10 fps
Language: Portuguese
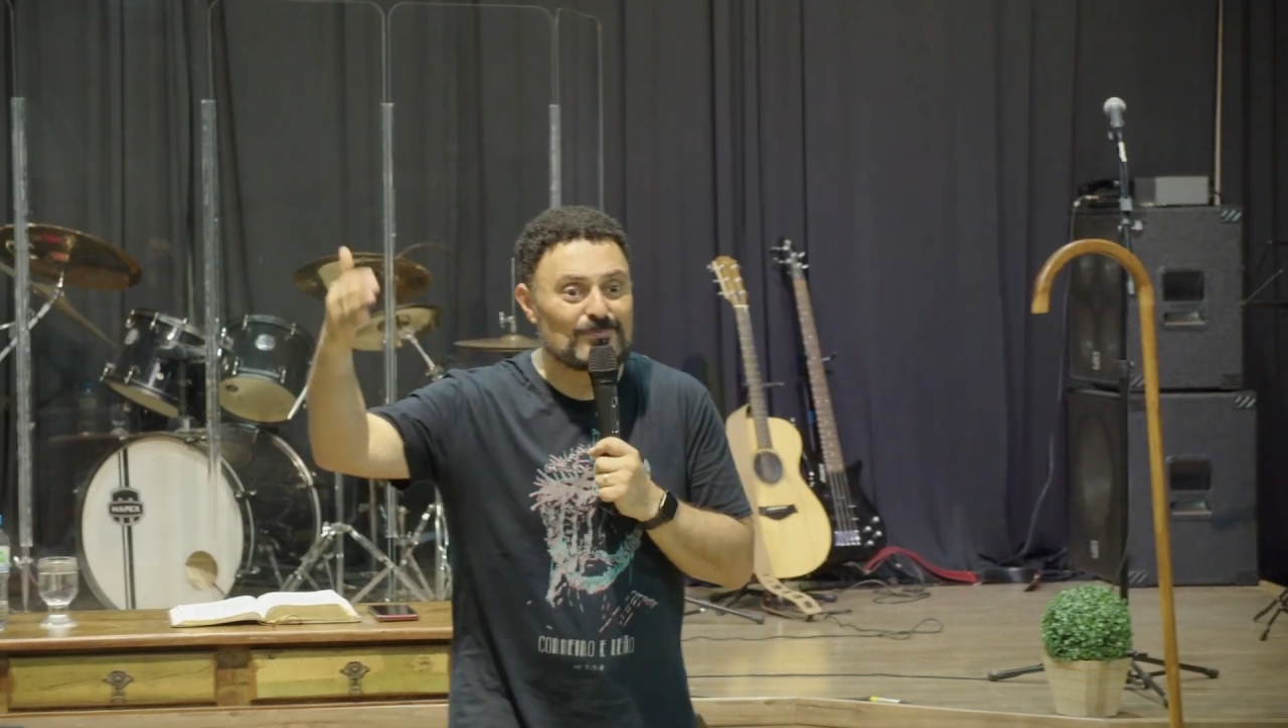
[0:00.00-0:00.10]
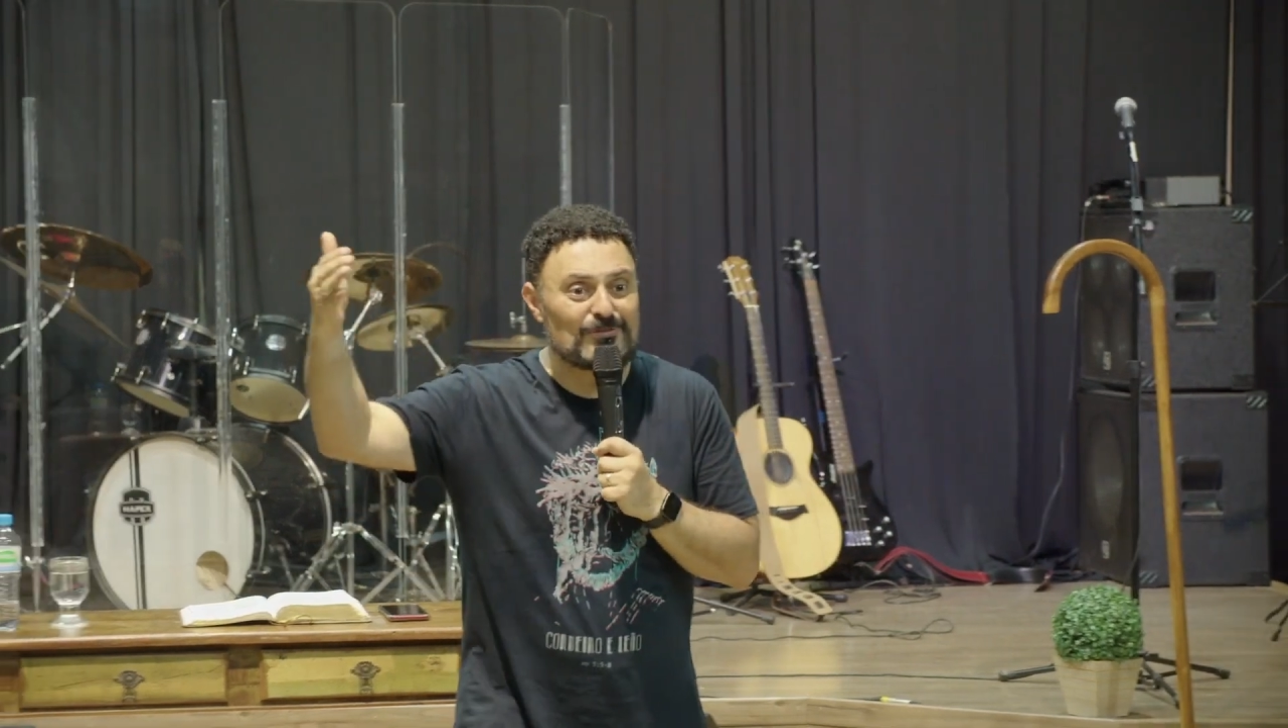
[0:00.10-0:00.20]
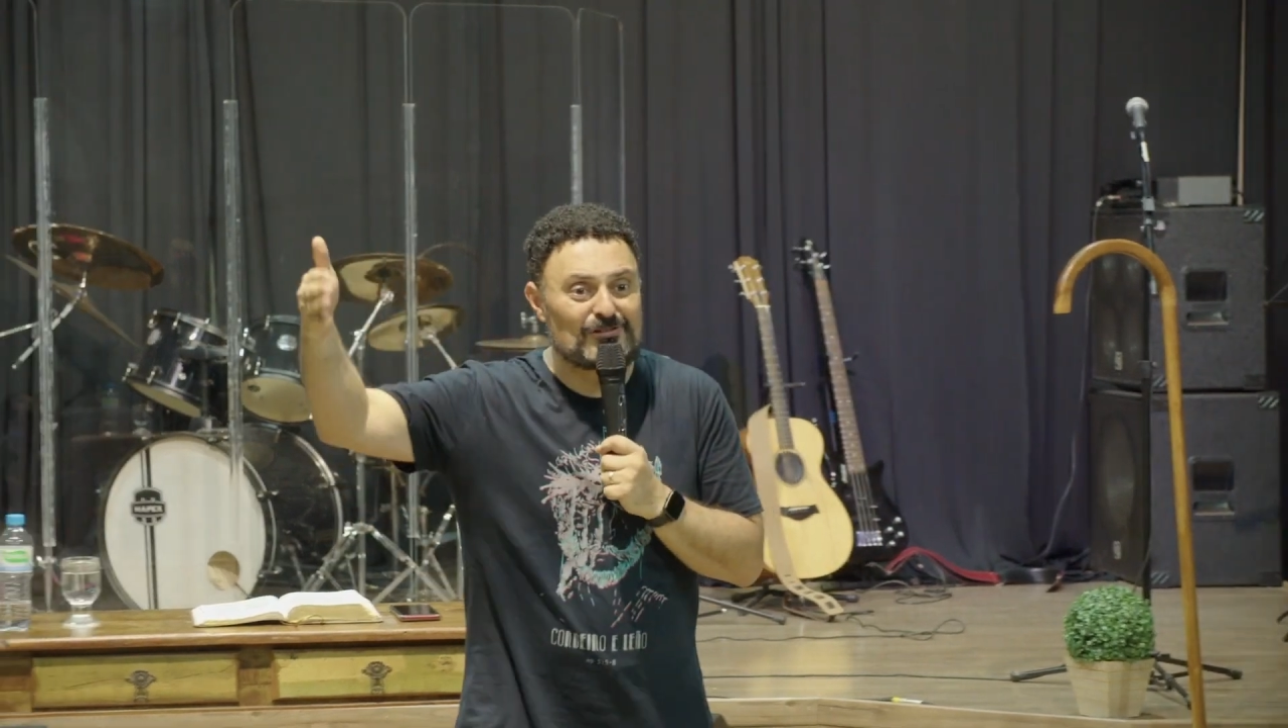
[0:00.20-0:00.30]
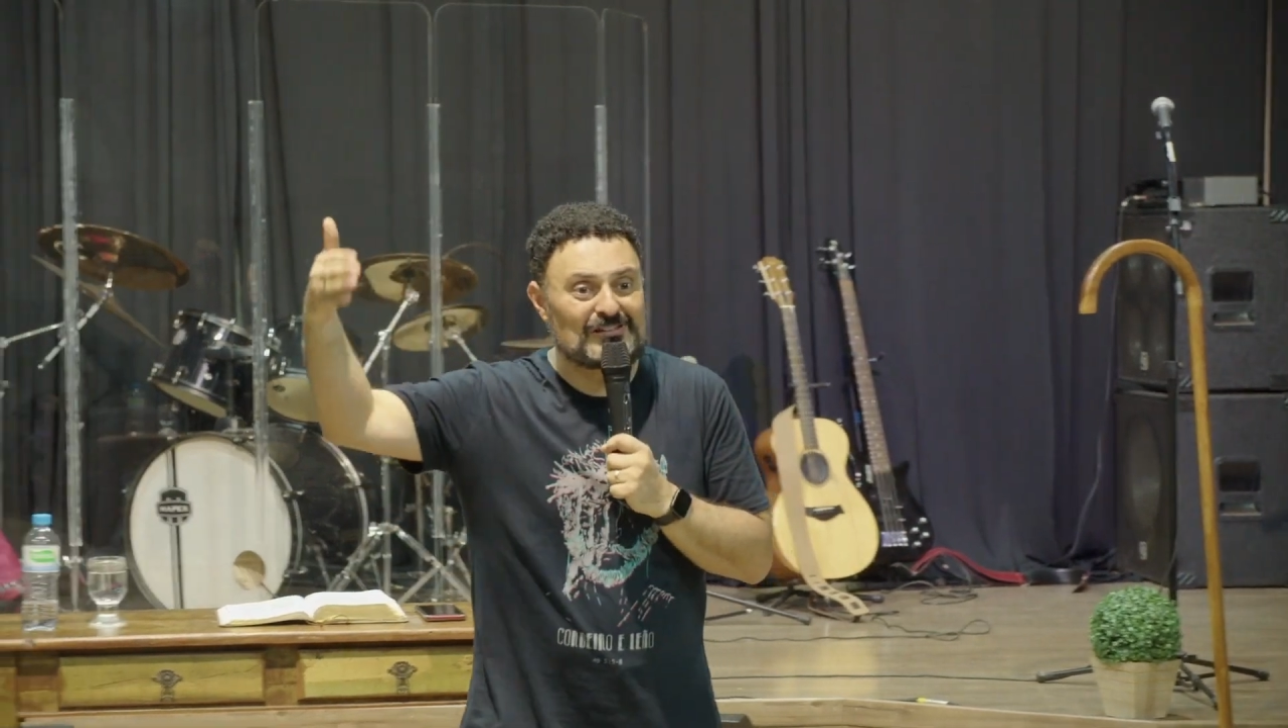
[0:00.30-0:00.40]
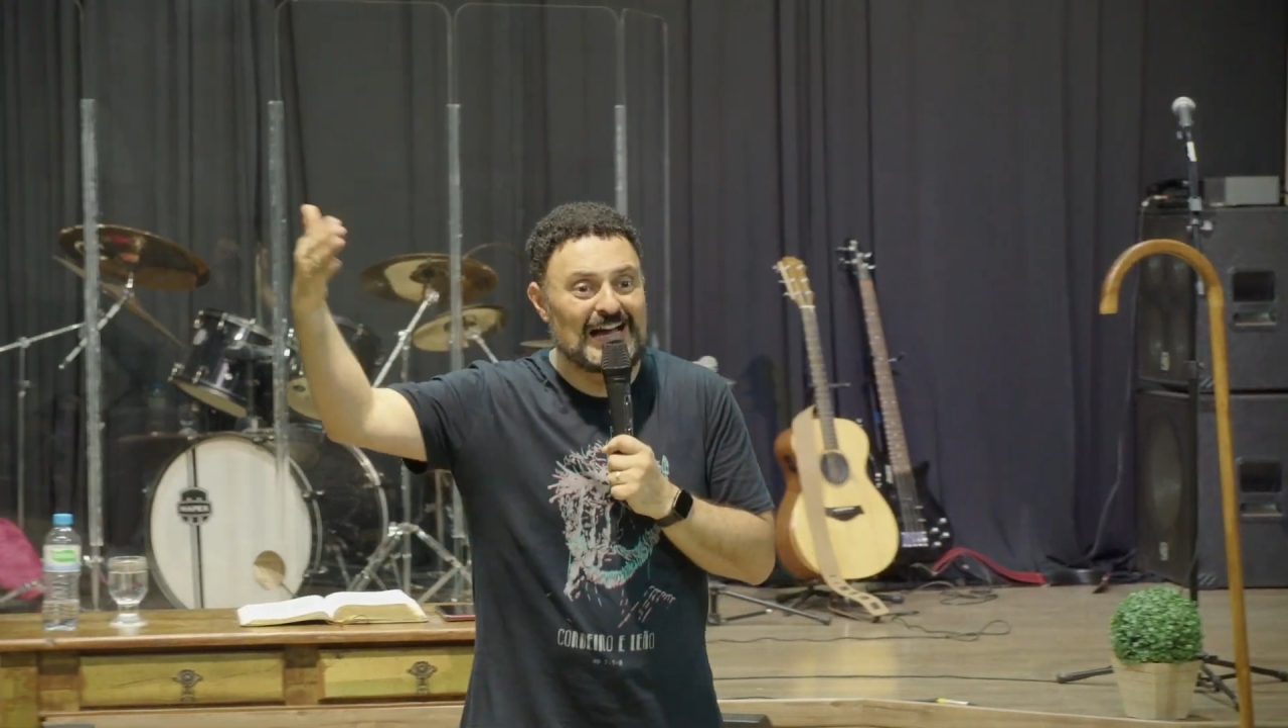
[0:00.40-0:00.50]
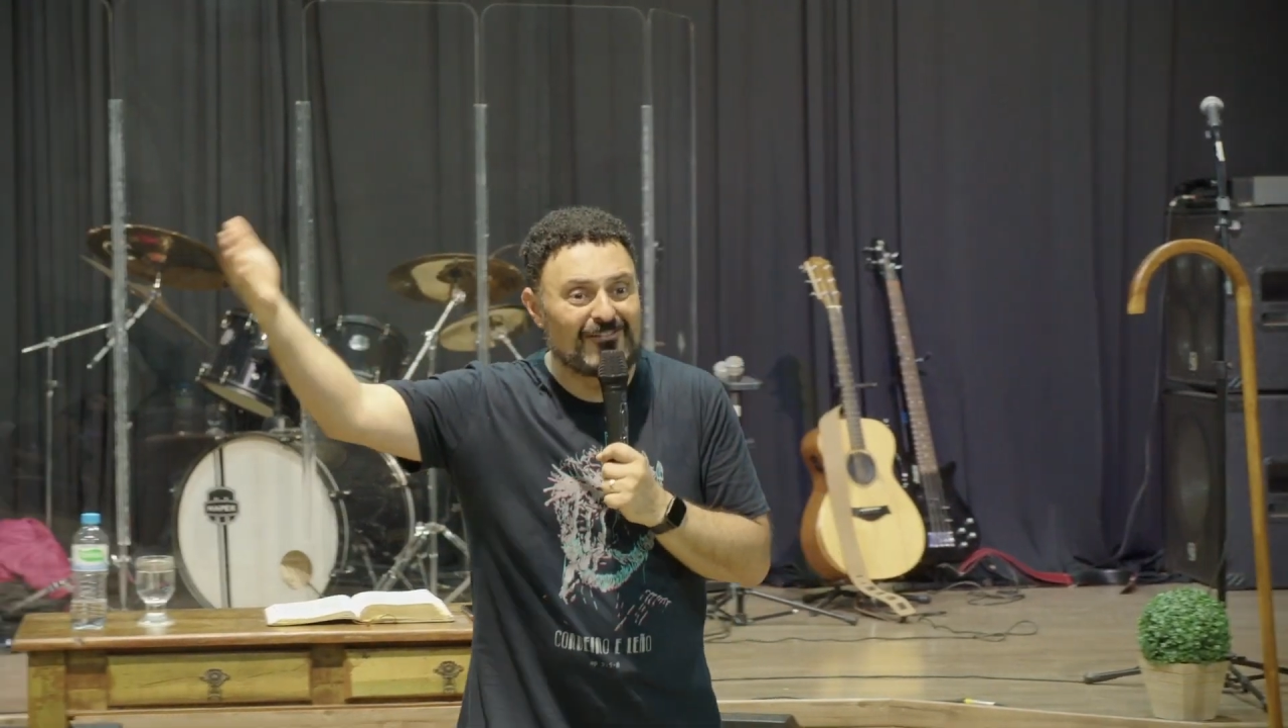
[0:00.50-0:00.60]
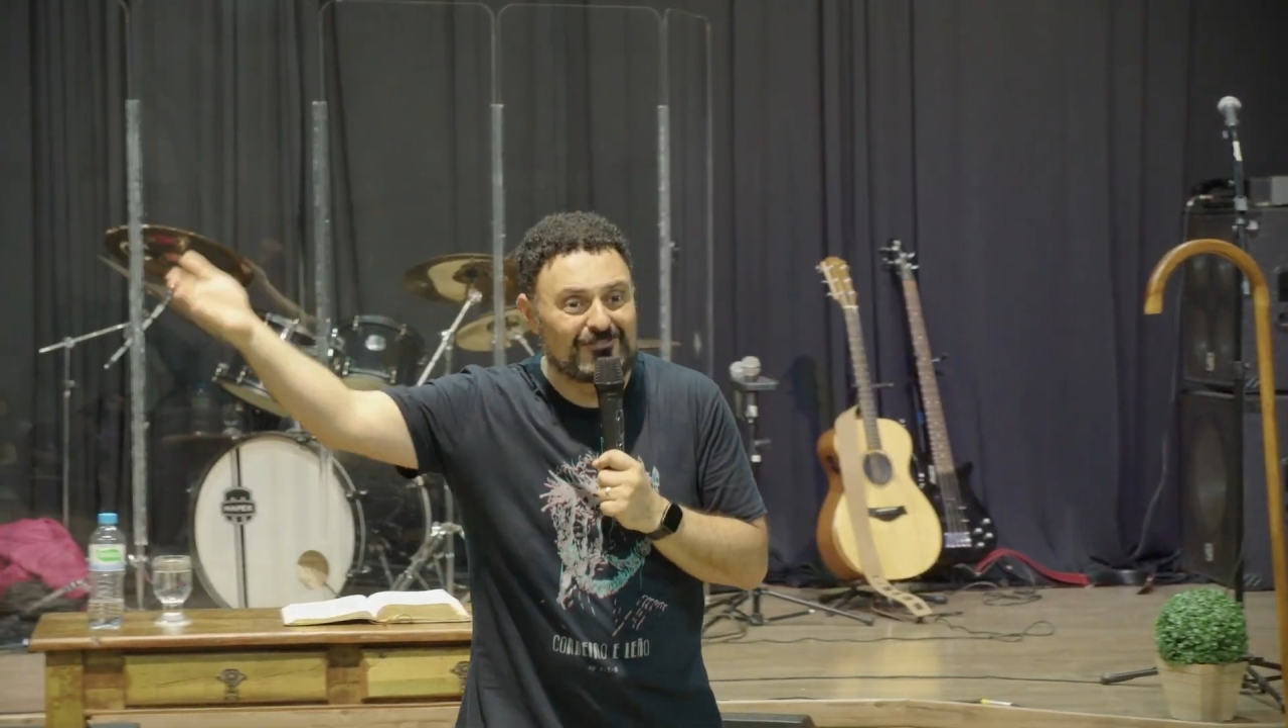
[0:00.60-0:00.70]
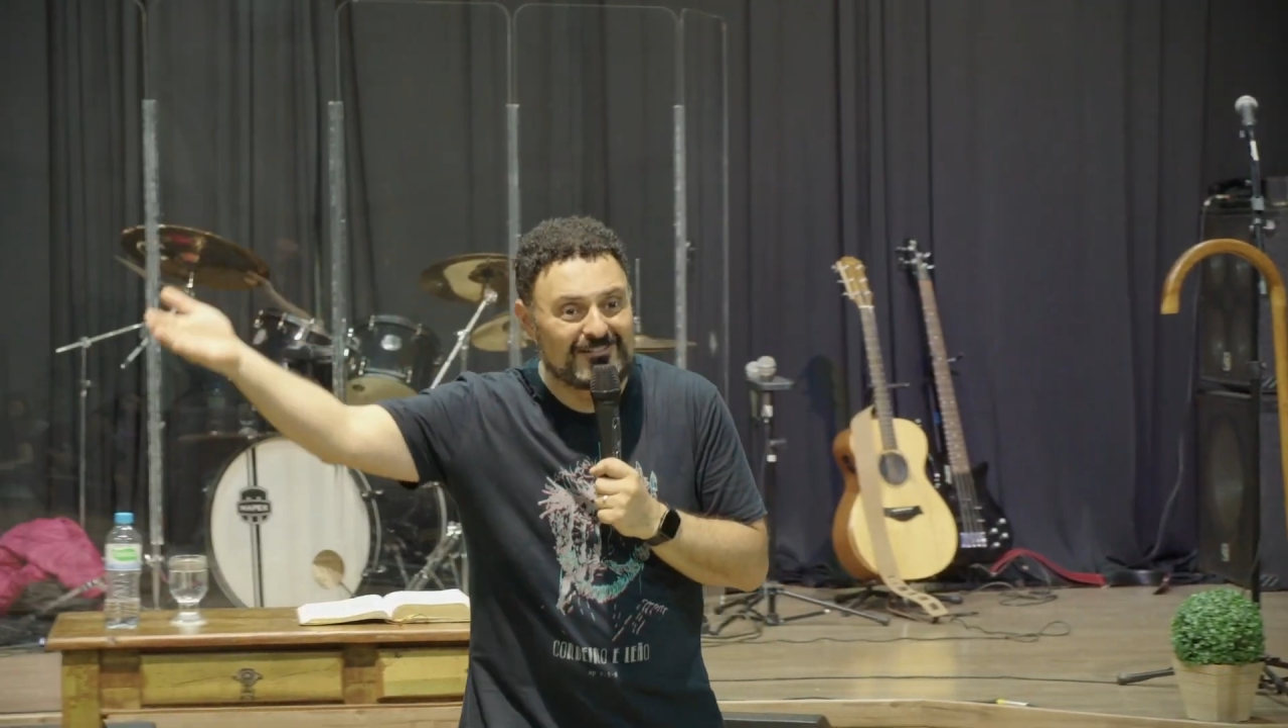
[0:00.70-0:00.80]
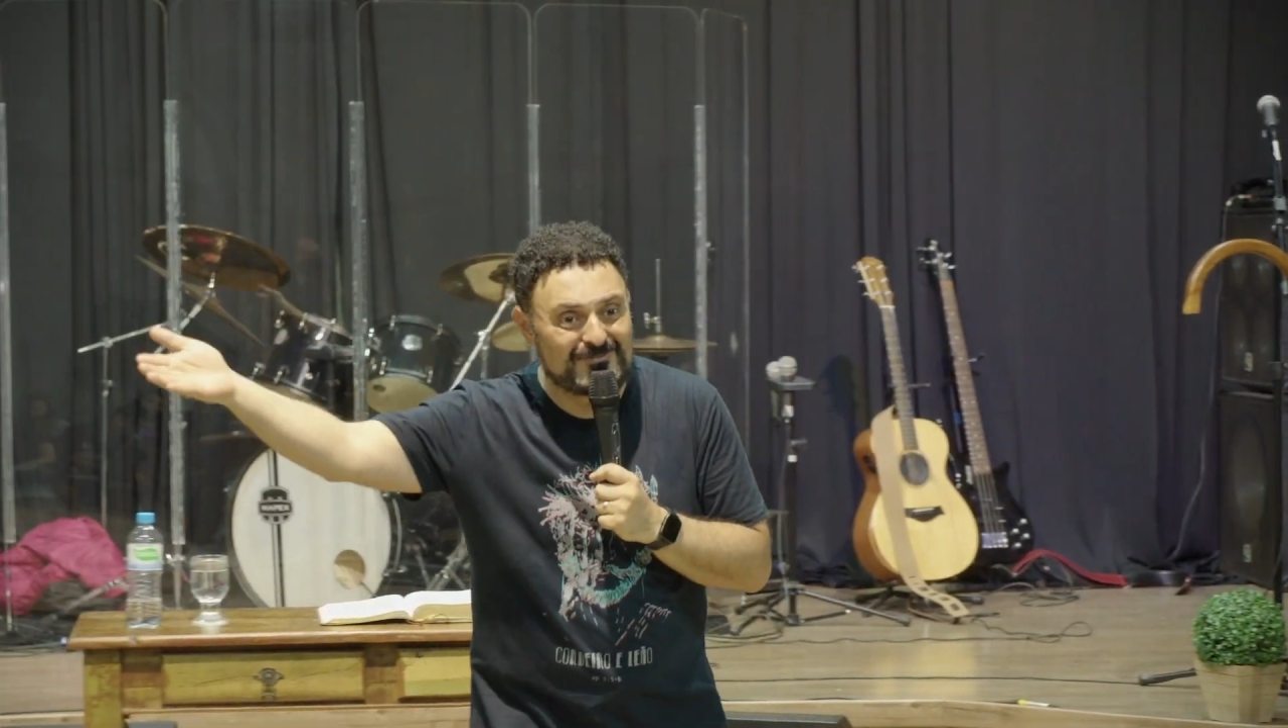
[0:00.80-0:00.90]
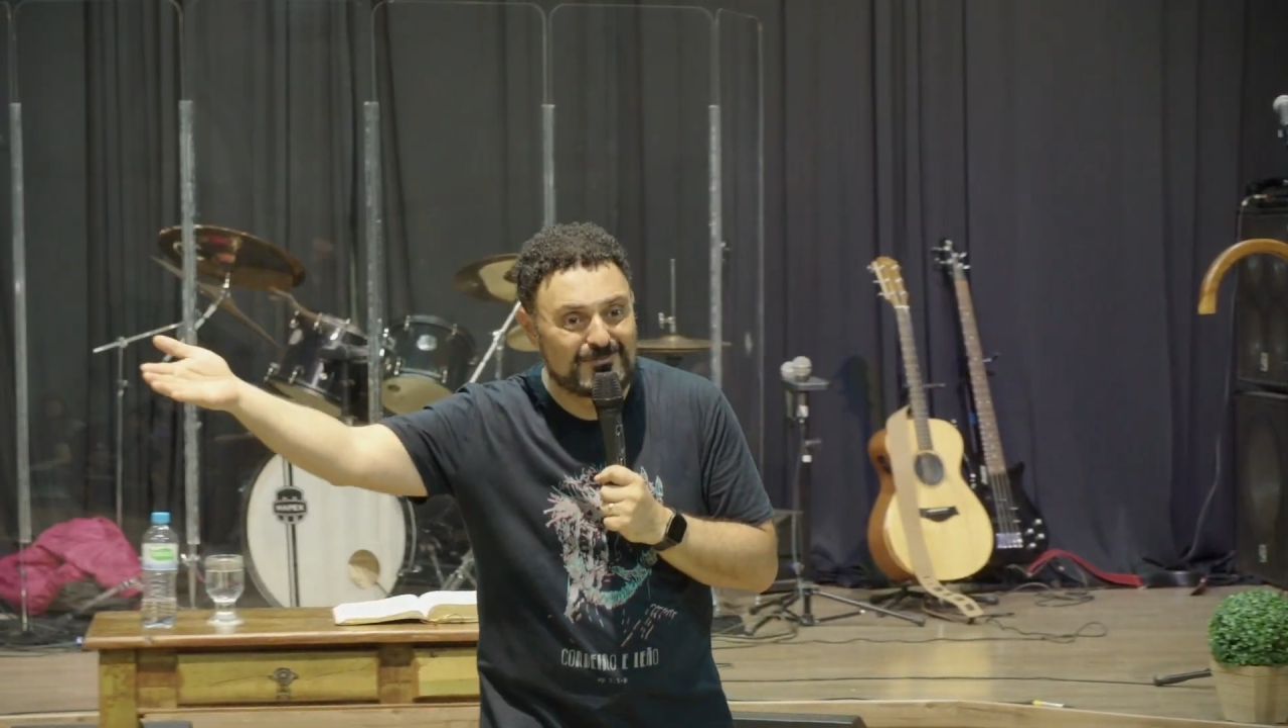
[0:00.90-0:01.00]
buscava,